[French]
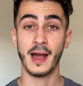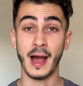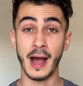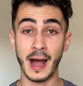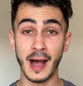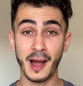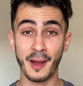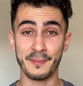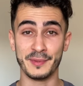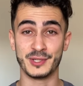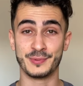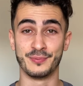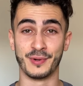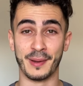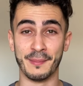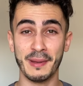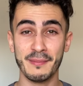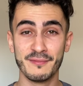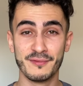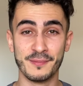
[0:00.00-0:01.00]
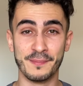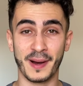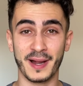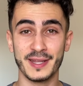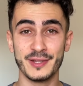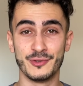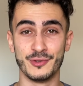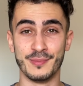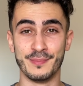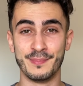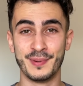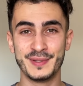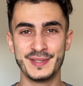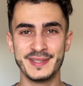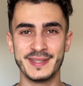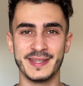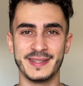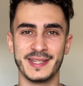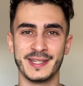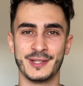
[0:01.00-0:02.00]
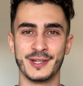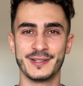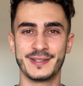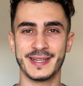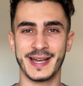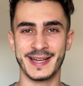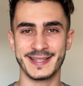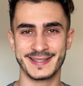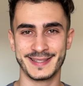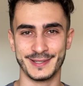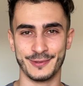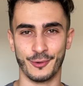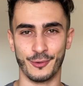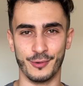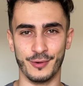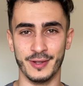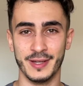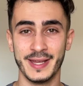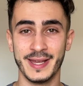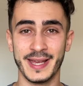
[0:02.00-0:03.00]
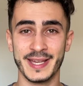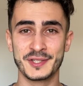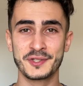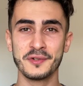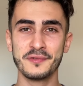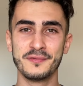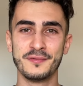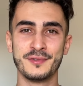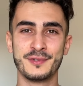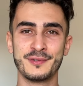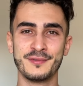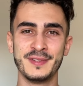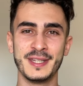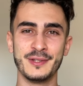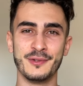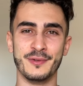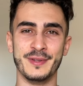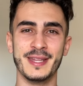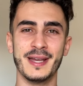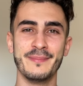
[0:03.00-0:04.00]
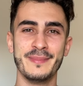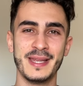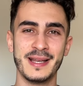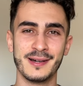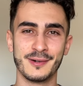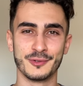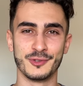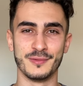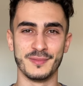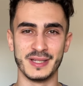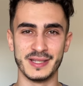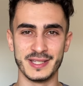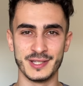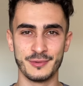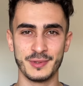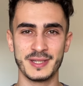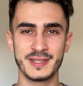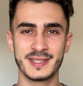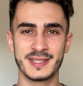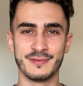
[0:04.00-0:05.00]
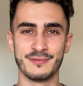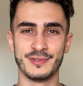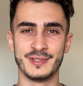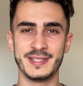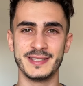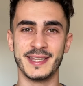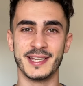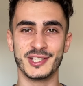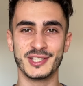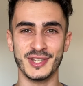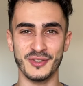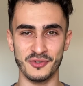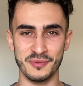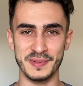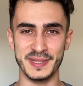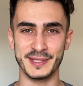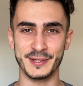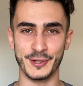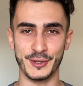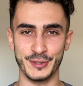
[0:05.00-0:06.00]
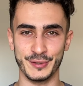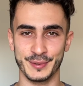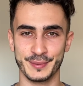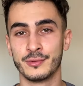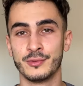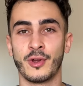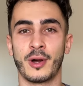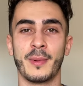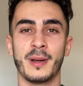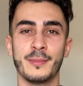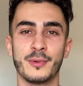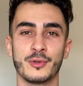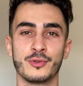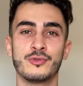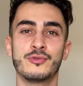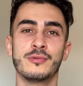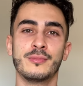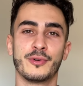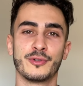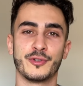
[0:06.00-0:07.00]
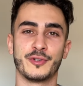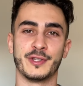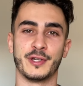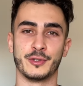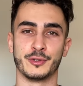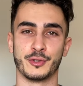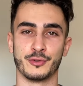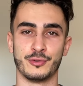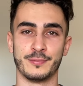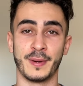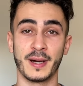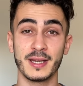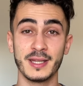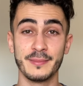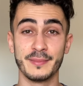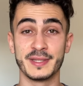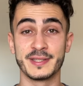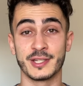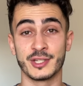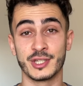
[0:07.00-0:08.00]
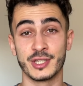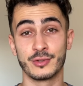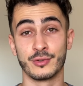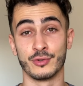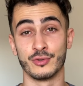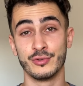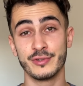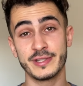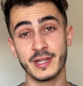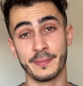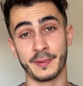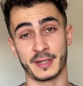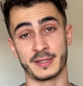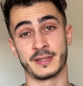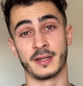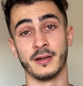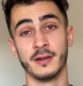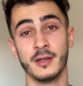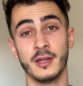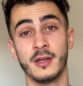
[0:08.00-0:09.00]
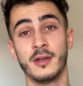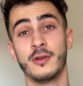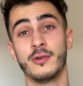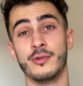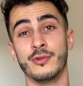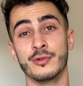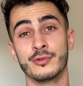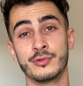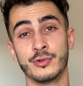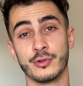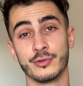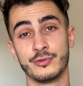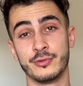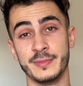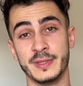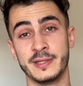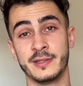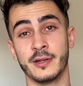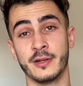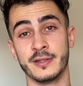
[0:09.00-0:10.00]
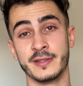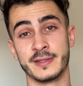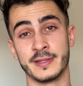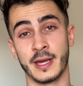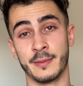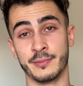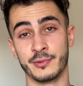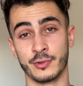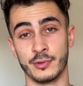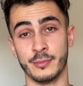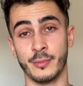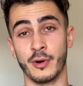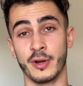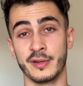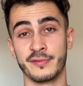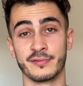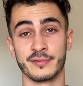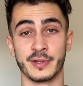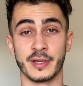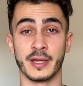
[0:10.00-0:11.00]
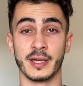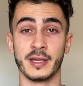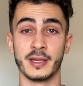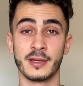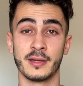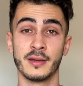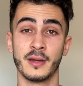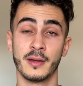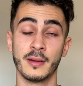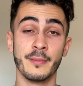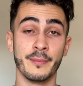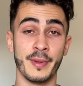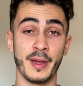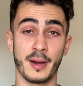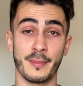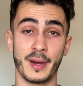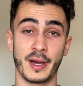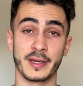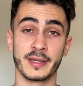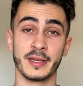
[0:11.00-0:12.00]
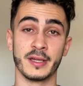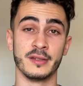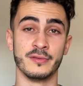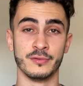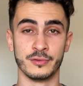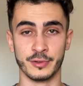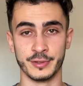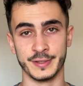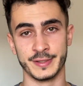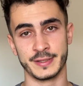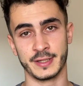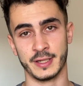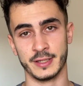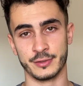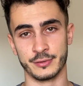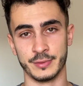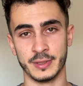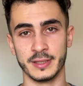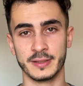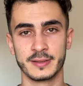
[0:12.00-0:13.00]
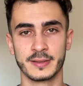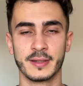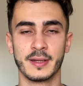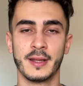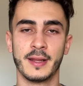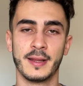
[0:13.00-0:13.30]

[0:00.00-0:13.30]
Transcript: Ah, mais je pourrais même vous parler d'une petite anecdote assez drôle. Est-ce que vous vous souvenez de Nabila en 2018 qui vous dit d'acheter du Bitcoin Normalement, tout le monde en a entendu parler, mais sachez que juste après ça, le cours du Bitcoin s'est absolument effondré, bear market, vous connaissez la suite,